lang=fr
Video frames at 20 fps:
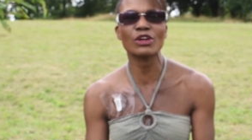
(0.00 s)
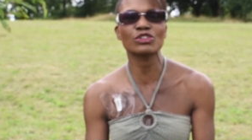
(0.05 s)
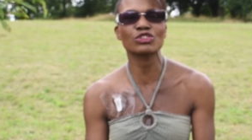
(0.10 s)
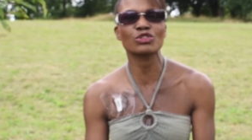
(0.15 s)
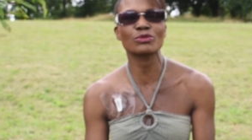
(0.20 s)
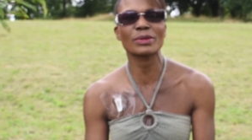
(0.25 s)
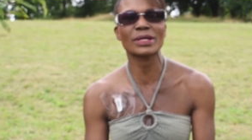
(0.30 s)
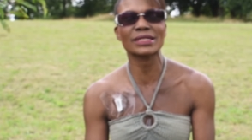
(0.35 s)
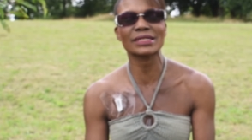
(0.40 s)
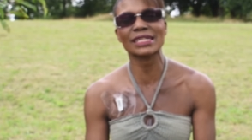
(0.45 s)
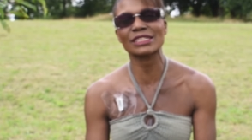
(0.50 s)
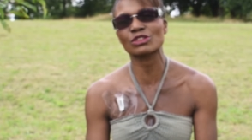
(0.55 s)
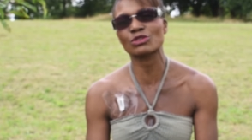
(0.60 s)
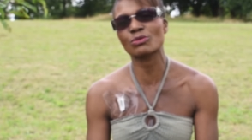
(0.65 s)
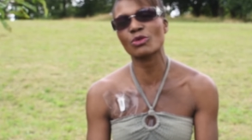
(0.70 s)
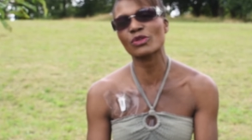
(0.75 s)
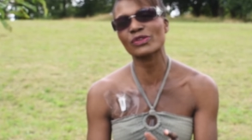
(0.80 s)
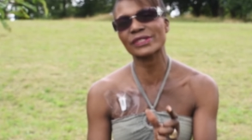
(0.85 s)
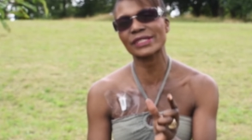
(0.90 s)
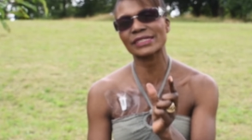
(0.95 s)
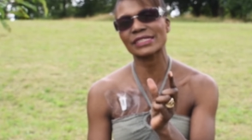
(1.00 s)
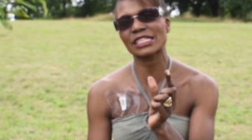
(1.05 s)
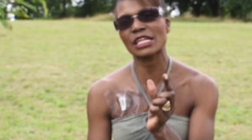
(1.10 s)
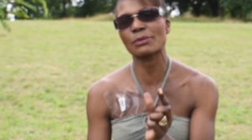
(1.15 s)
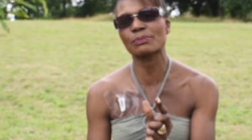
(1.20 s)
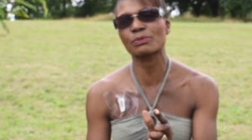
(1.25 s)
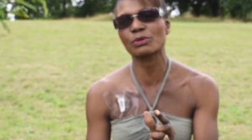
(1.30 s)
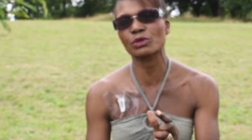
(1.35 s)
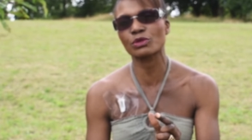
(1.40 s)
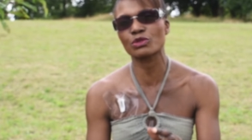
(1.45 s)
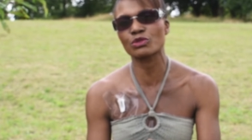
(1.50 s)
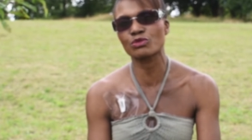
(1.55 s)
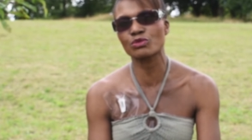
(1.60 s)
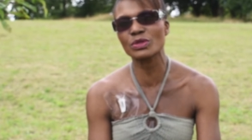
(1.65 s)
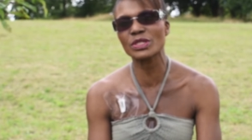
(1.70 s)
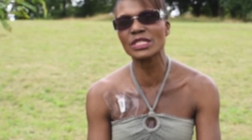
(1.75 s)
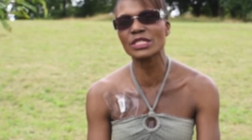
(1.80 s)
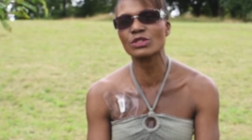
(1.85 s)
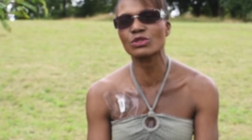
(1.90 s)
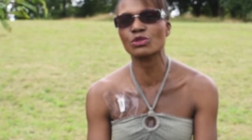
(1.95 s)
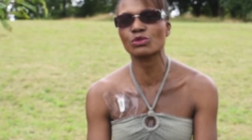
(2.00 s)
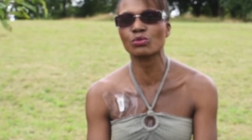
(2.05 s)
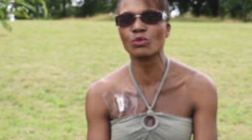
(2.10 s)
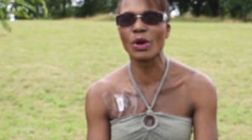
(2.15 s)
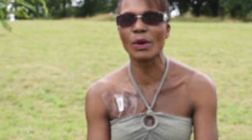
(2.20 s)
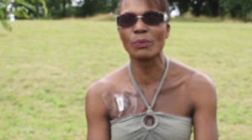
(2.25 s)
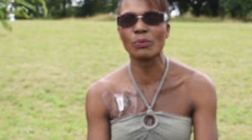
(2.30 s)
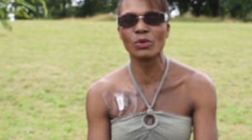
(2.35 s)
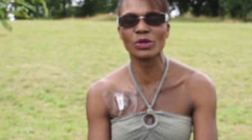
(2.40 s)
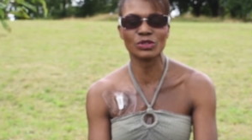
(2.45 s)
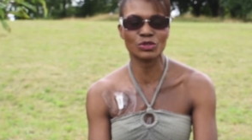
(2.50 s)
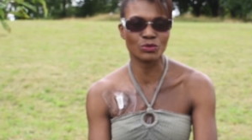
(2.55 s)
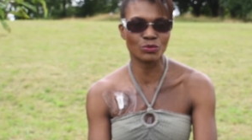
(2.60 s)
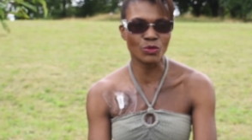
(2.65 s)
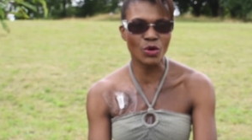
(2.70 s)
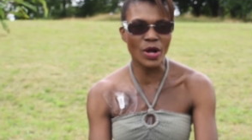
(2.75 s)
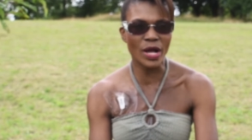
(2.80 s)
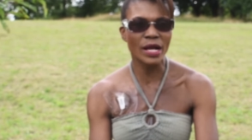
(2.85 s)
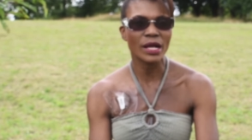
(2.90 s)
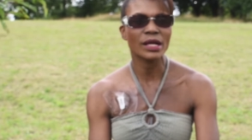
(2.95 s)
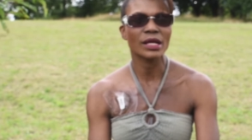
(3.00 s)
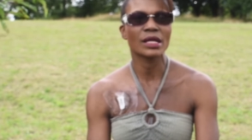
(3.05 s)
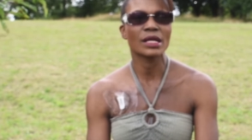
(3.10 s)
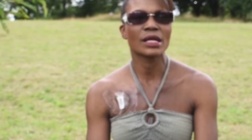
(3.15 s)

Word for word: un de mes traitements qui était un peu réduit, de 3 points de moins